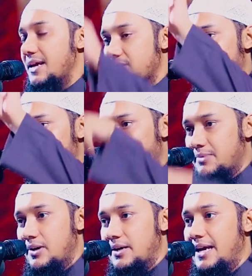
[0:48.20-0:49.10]
আল্লাহকে সাক্ষী
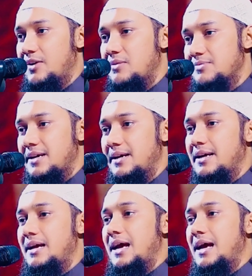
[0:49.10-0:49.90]
রেখে বলেন এই রমজানে